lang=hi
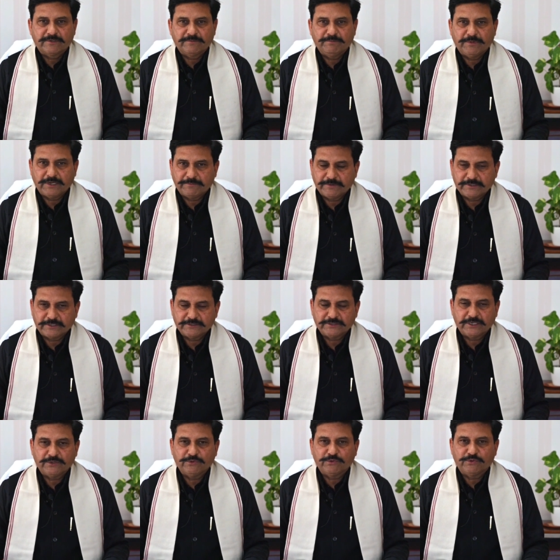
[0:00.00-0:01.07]
बागवान
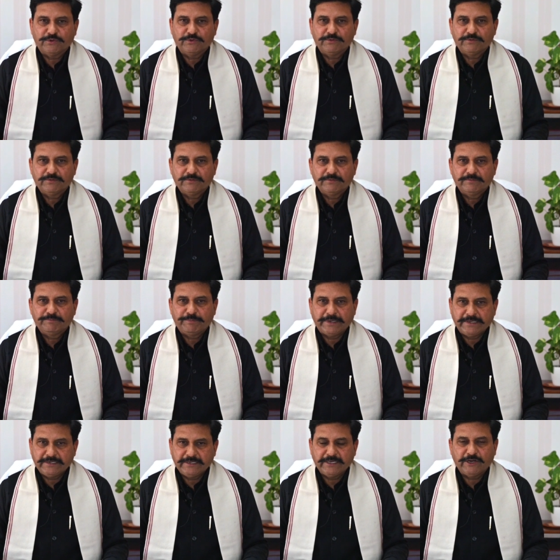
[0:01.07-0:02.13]
किसानों को
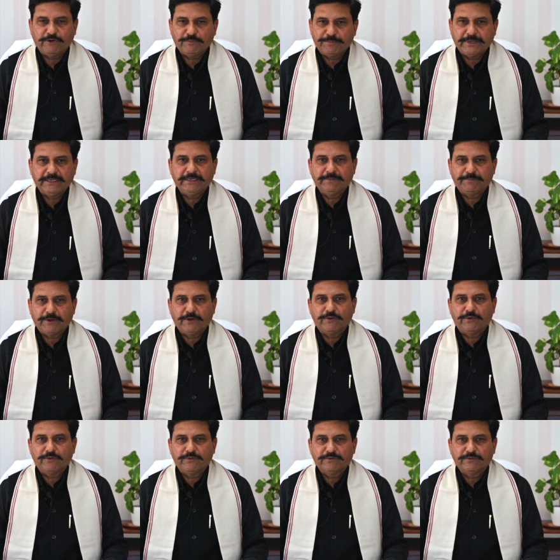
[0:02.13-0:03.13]
पहले आओ पहले पाओ